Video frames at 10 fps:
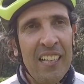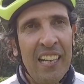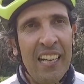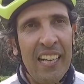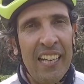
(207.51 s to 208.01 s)

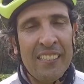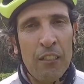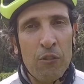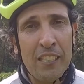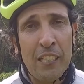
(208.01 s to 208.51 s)
É,
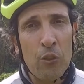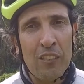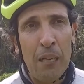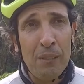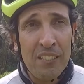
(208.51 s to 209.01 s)
são
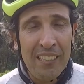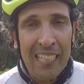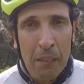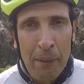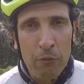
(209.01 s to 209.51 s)
32 km, a
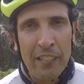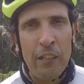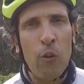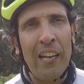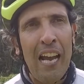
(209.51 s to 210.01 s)
cidade é meio
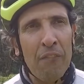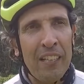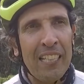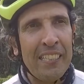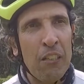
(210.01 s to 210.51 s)

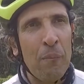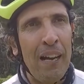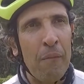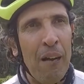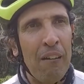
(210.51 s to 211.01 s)
cenográfica, ela tem
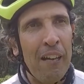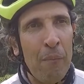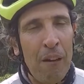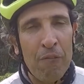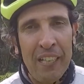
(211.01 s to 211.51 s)
uma, uma, é
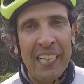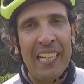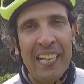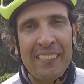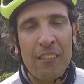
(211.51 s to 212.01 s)
uma vila
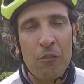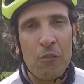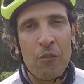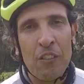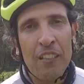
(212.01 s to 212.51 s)
inglesa
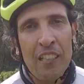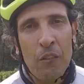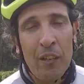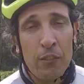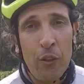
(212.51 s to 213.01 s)
com
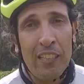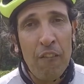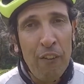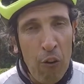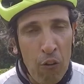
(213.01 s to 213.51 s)
com a história
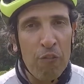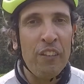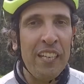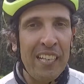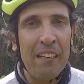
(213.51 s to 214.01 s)
da
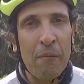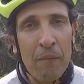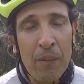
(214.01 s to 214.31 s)
ferrovia